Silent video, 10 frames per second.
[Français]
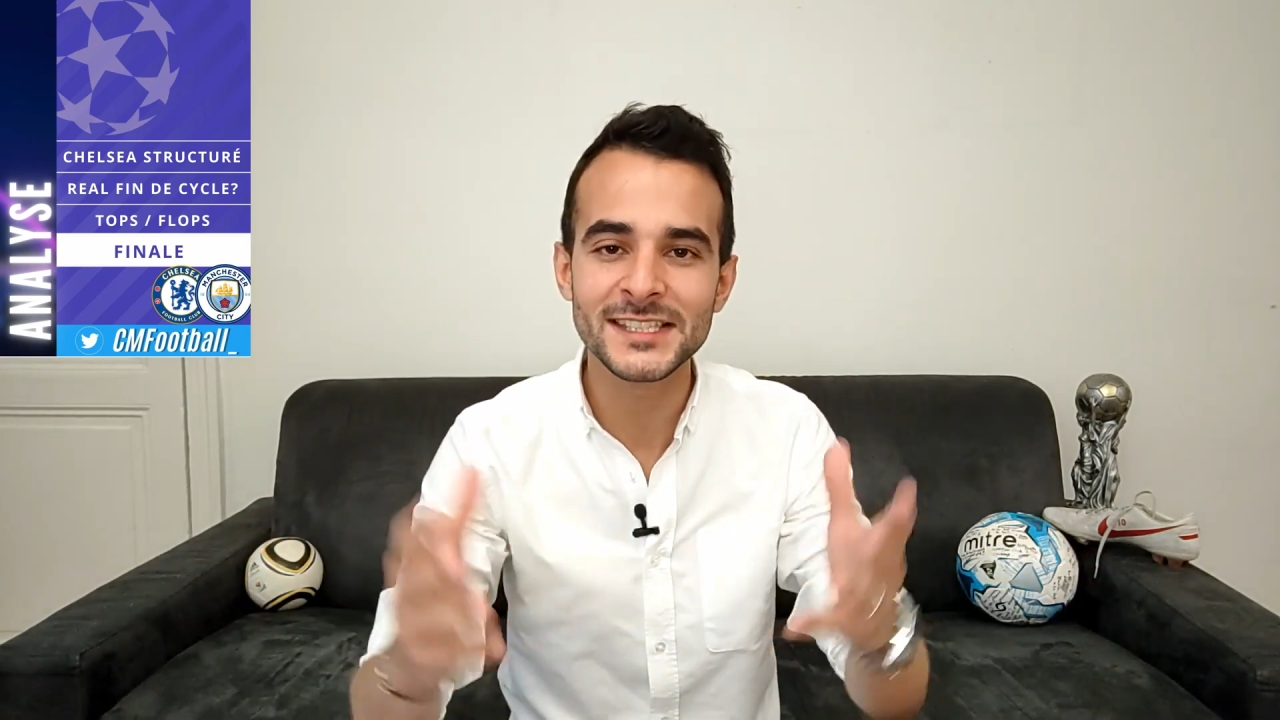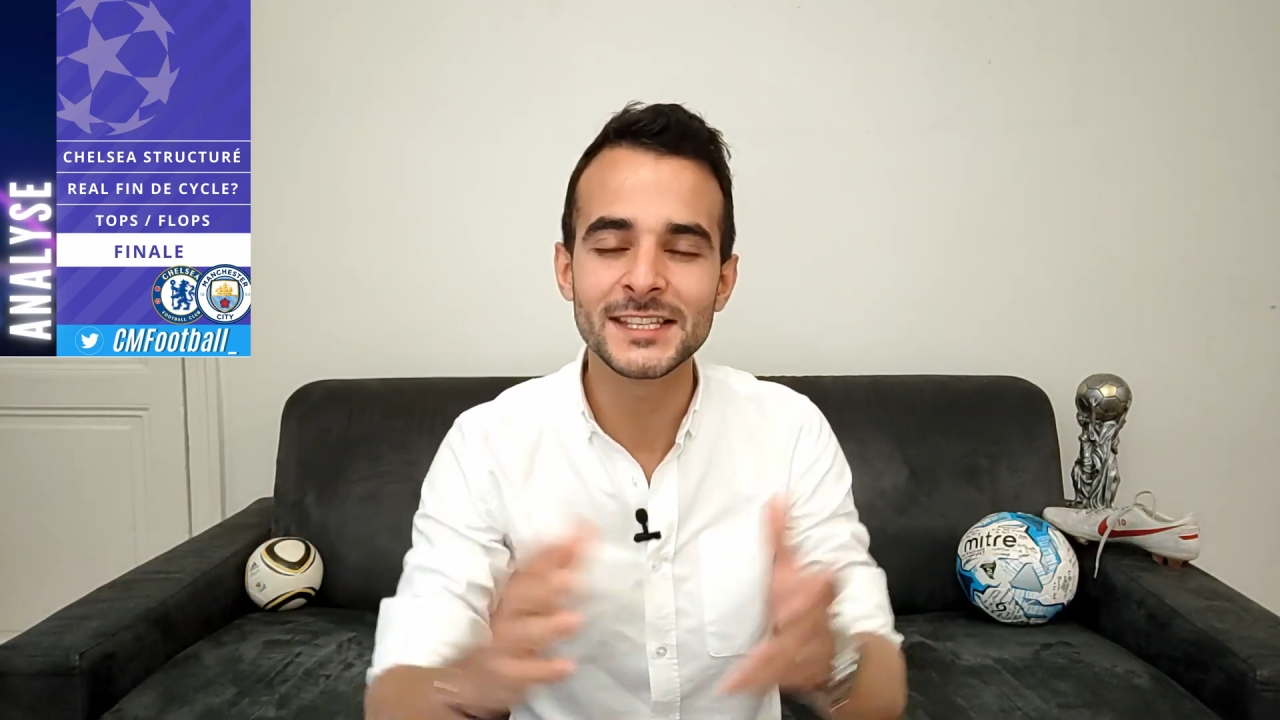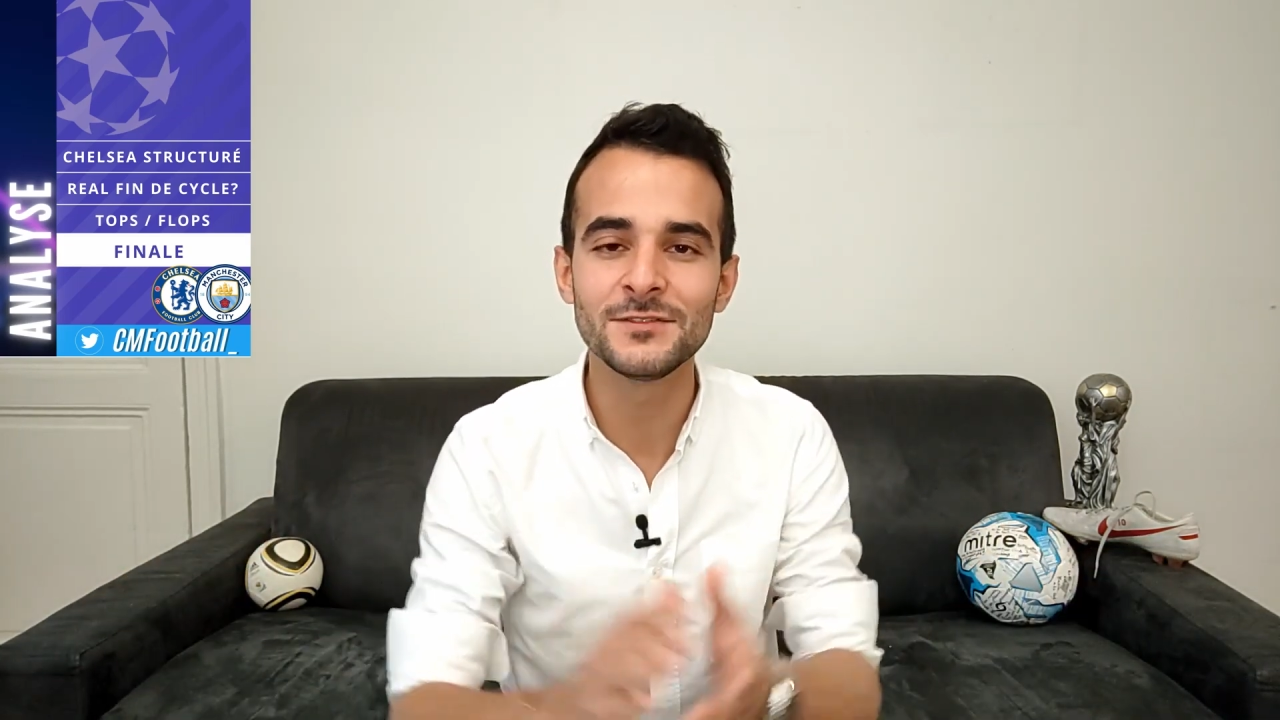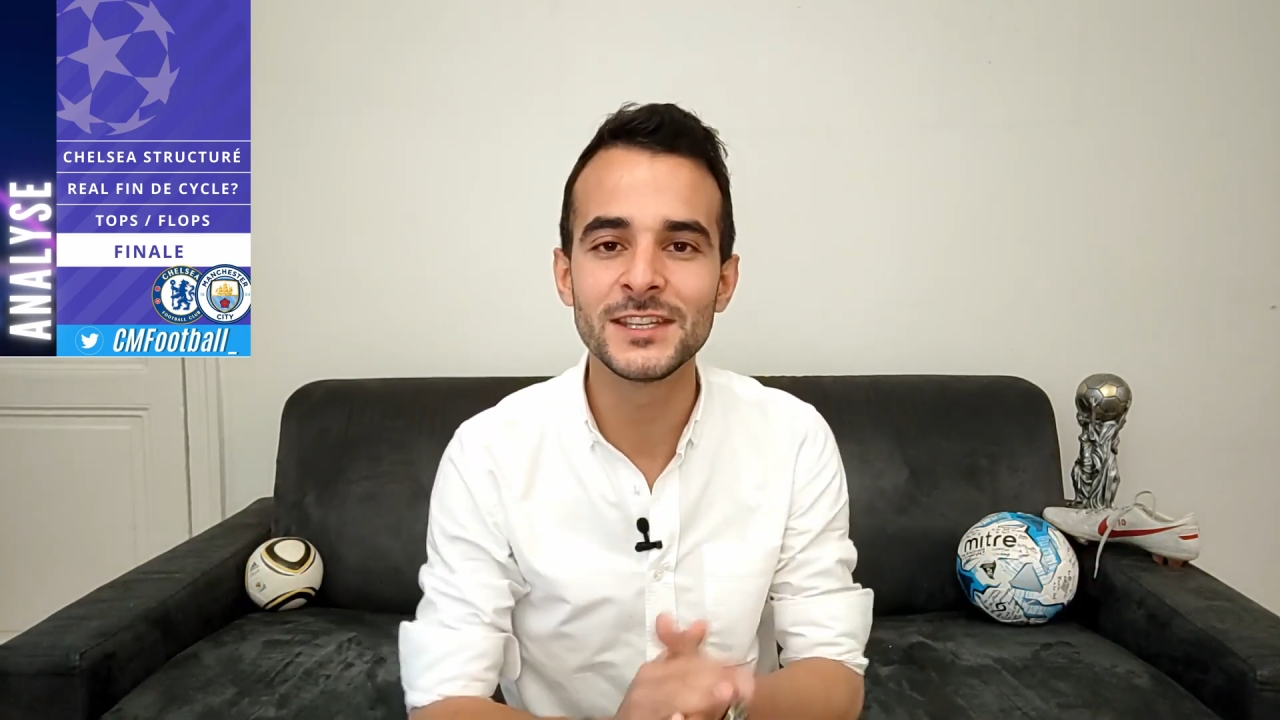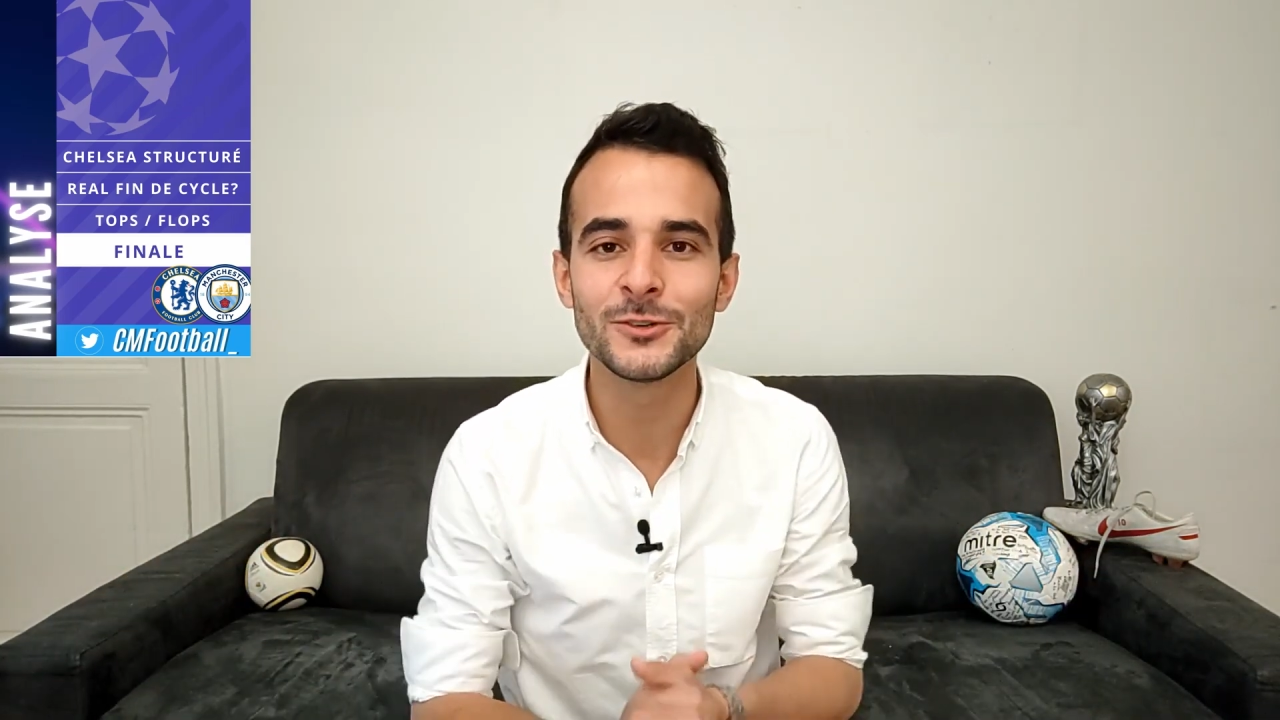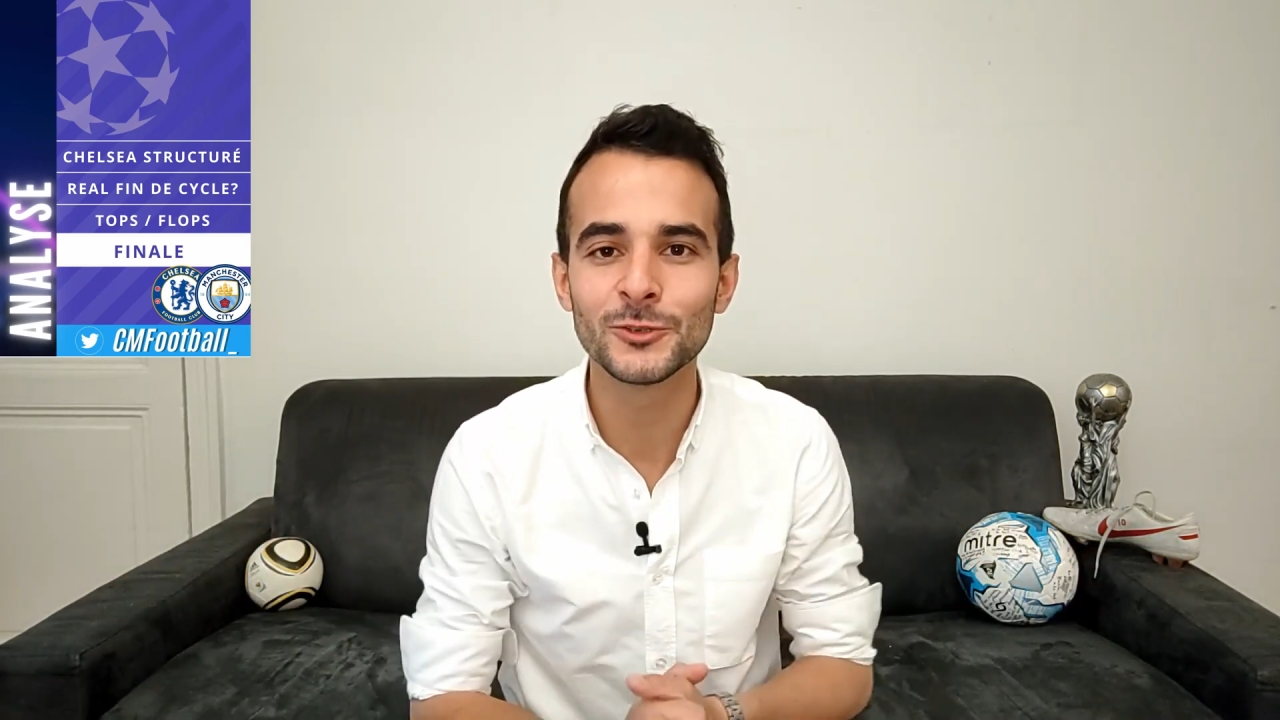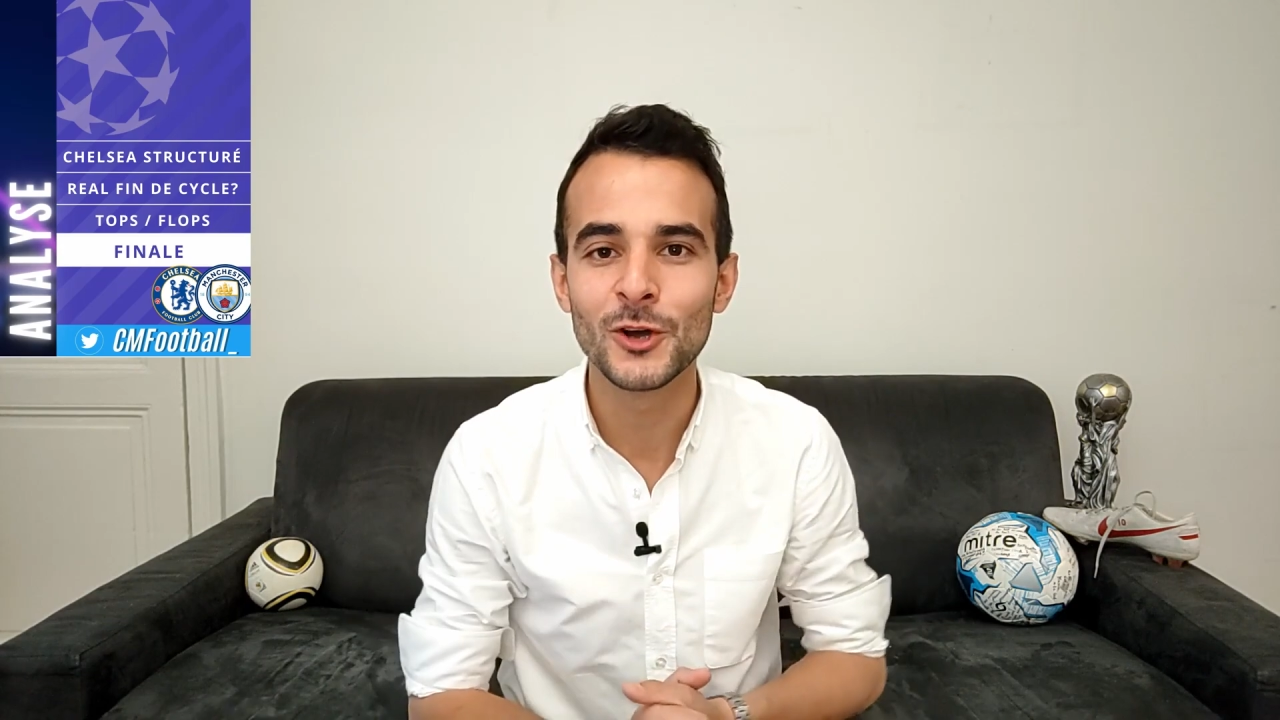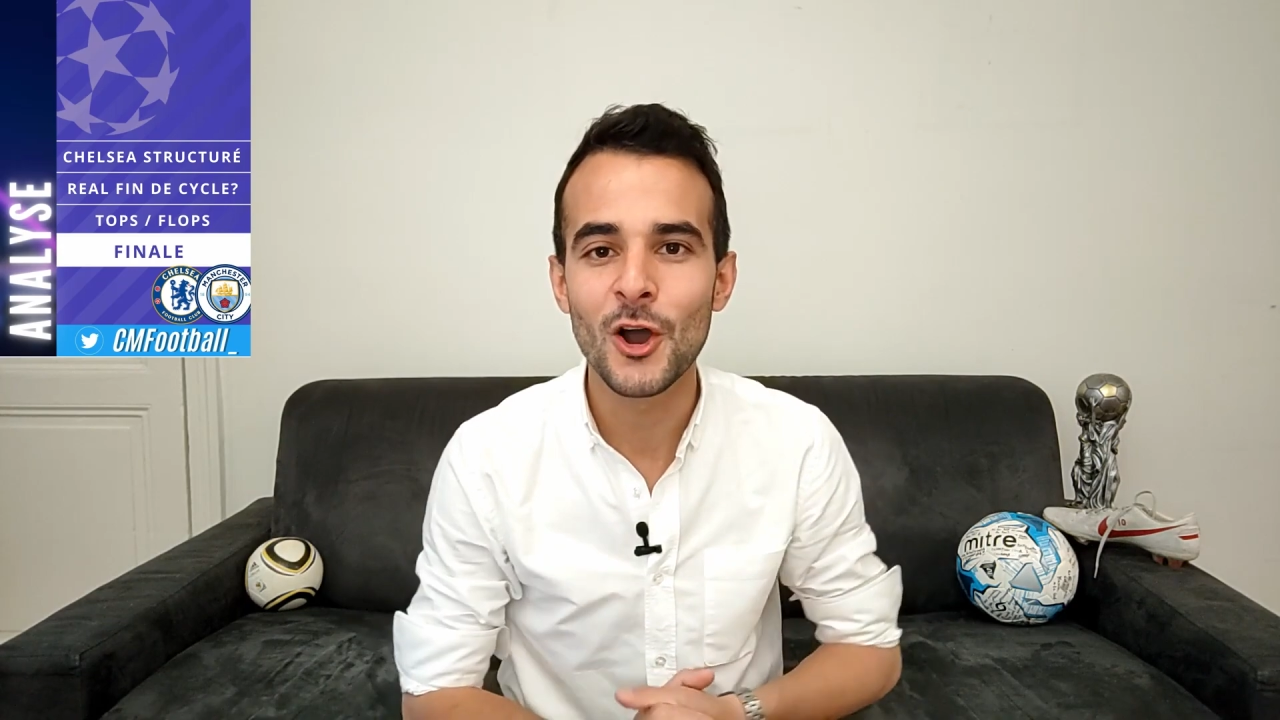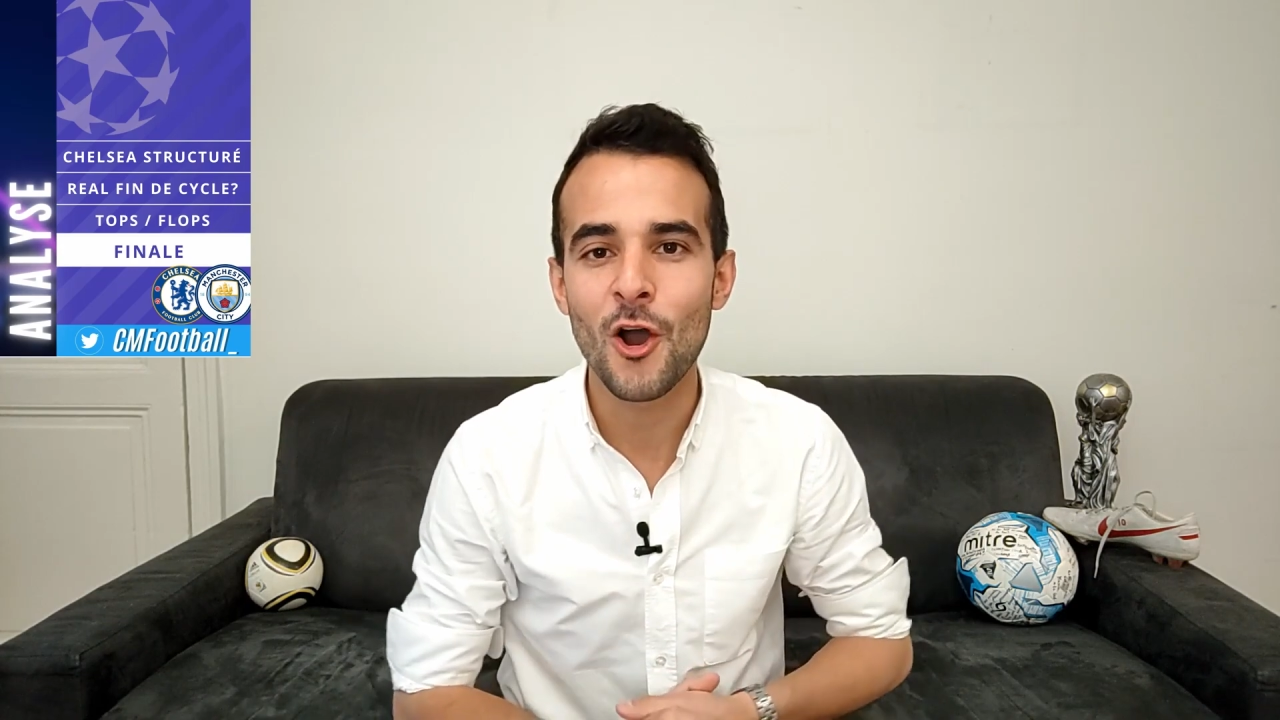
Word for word: de cette vidéo